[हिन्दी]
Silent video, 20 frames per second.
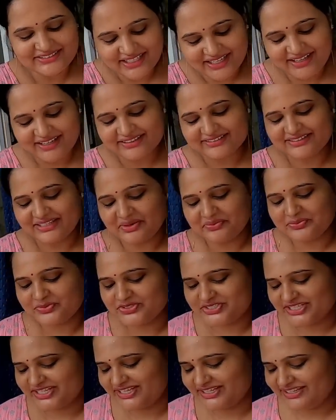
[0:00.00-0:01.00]
अच्छा लगता है
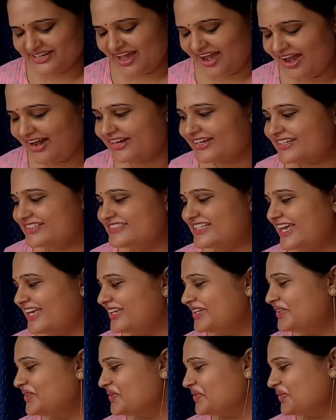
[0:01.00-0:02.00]
मुझे कि नहा के
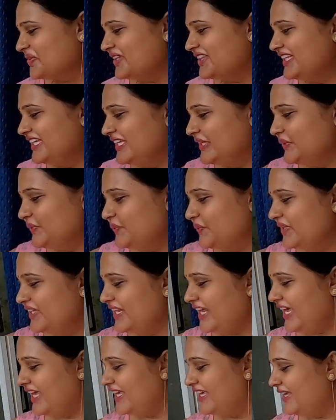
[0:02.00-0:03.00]
जाएगी तो थोड़ी नींद
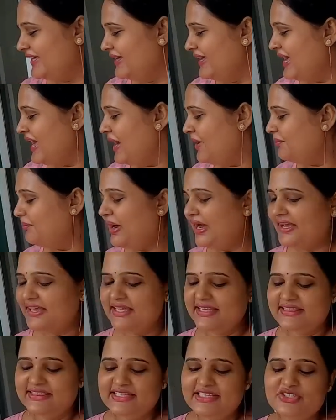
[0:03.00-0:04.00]
उड़ी रहेगी
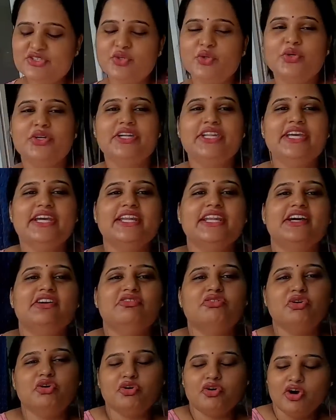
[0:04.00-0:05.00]
बाकी इतनी छोटी है
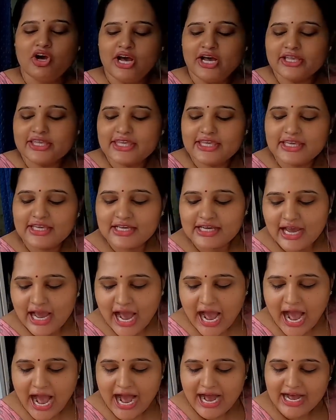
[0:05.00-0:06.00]
ना वो कि
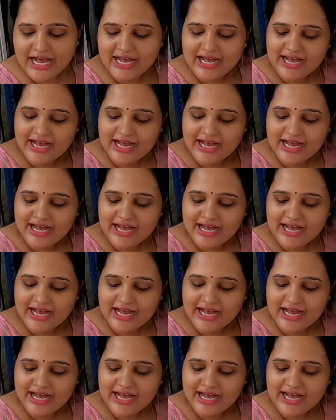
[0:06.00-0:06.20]
आ